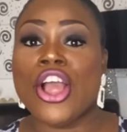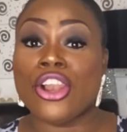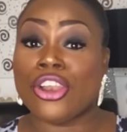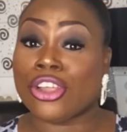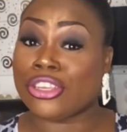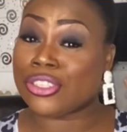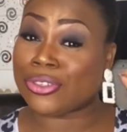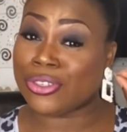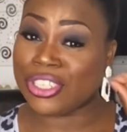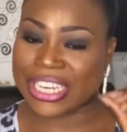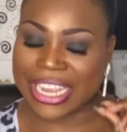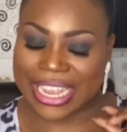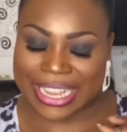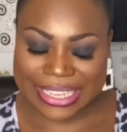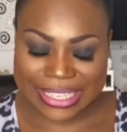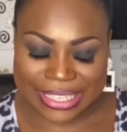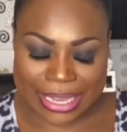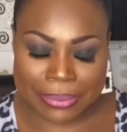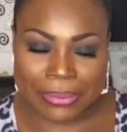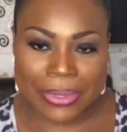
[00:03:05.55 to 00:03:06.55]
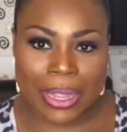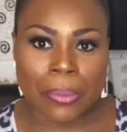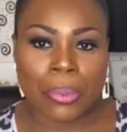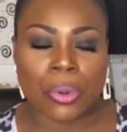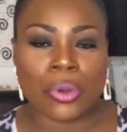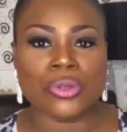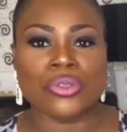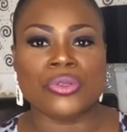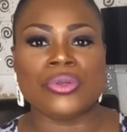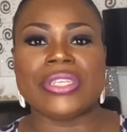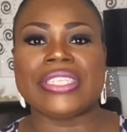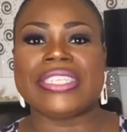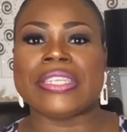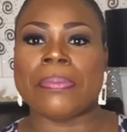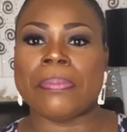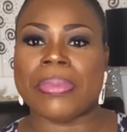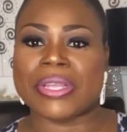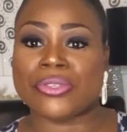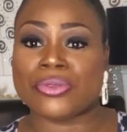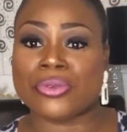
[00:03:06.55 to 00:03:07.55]
Lorsque j'accepte un produit, c'est
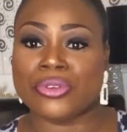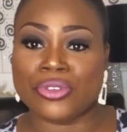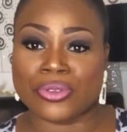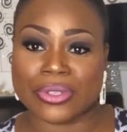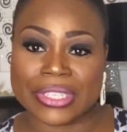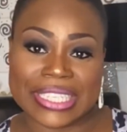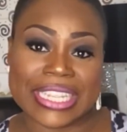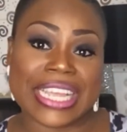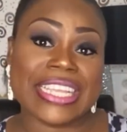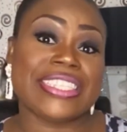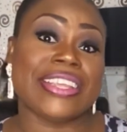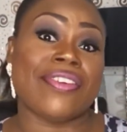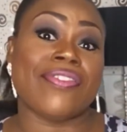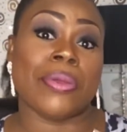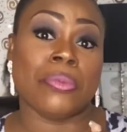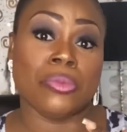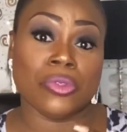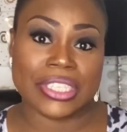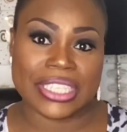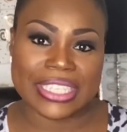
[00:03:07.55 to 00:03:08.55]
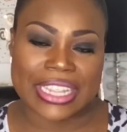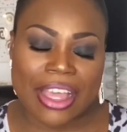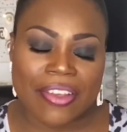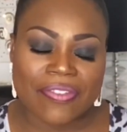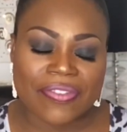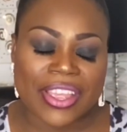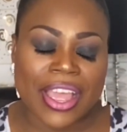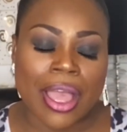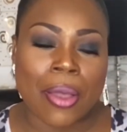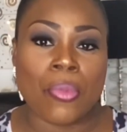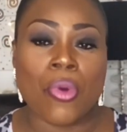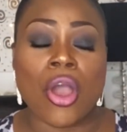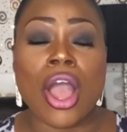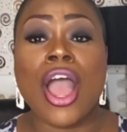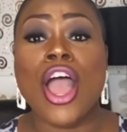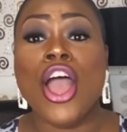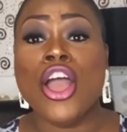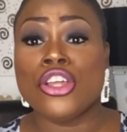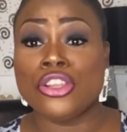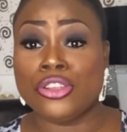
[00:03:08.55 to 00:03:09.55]
parce que je sais que ça va me servir à moi.
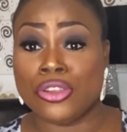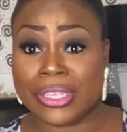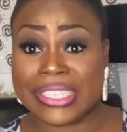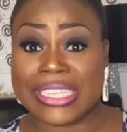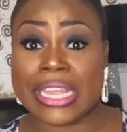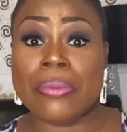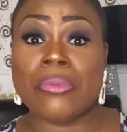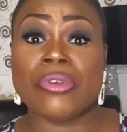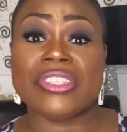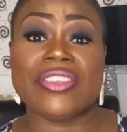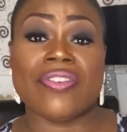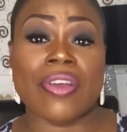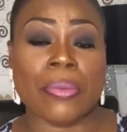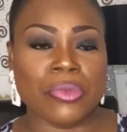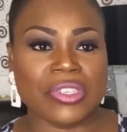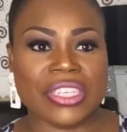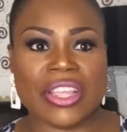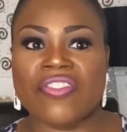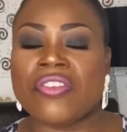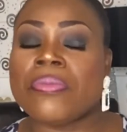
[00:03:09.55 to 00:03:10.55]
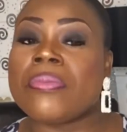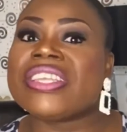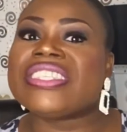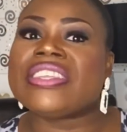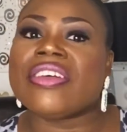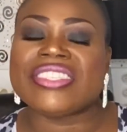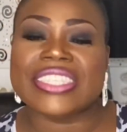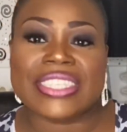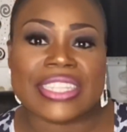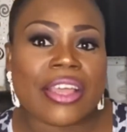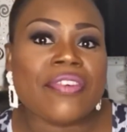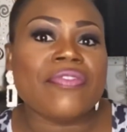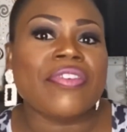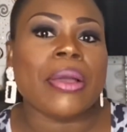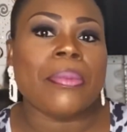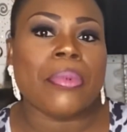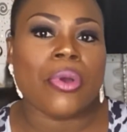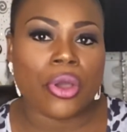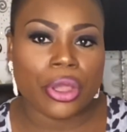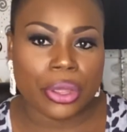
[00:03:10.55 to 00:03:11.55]
Non seulement ça va me servir, mais ça serait
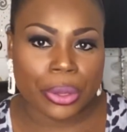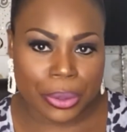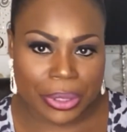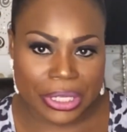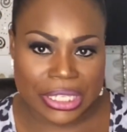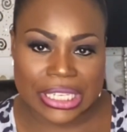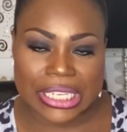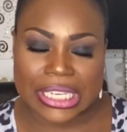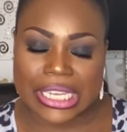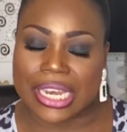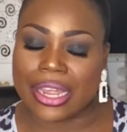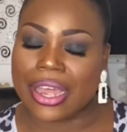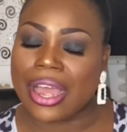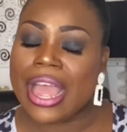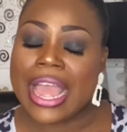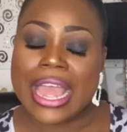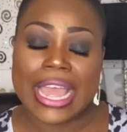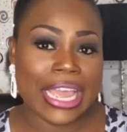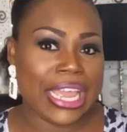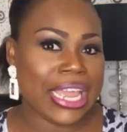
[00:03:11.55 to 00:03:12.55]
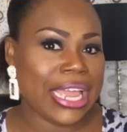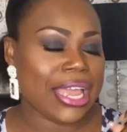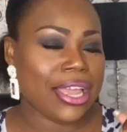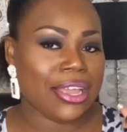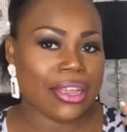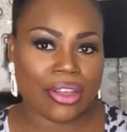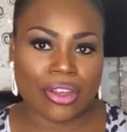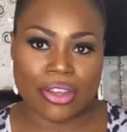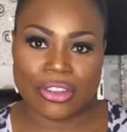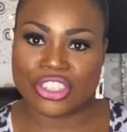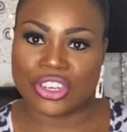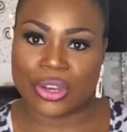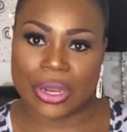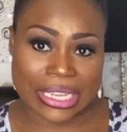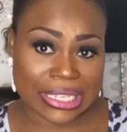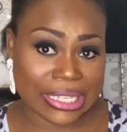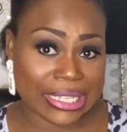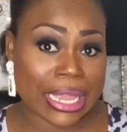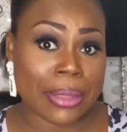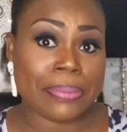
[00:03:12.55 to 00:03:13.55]
vraiment utile. Et quand je
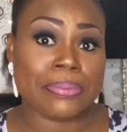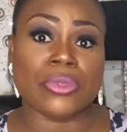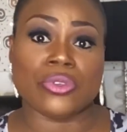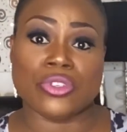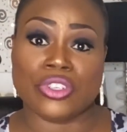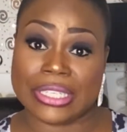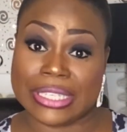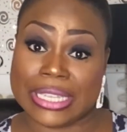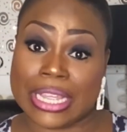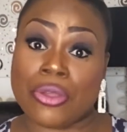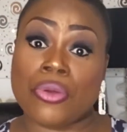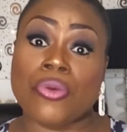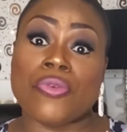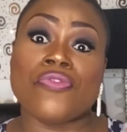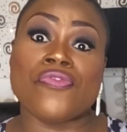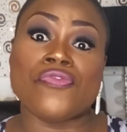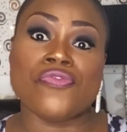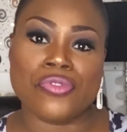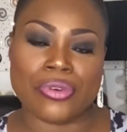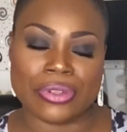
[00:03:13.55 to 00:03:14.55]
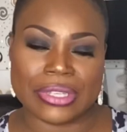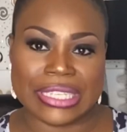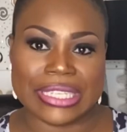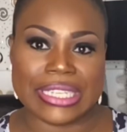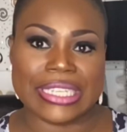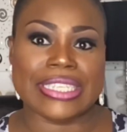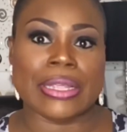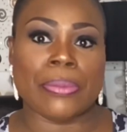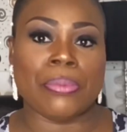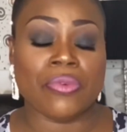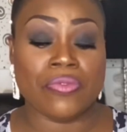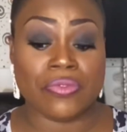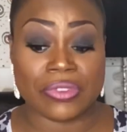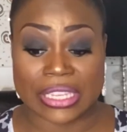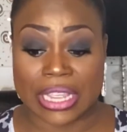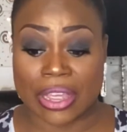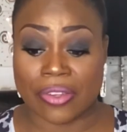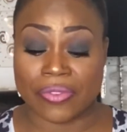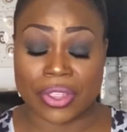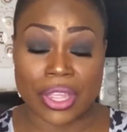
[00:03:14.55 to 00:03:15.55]
l'accepte, je sais que vous aussi, ça peut vous
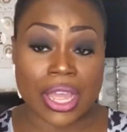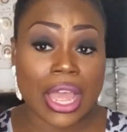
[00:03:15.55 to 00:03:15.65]
servir.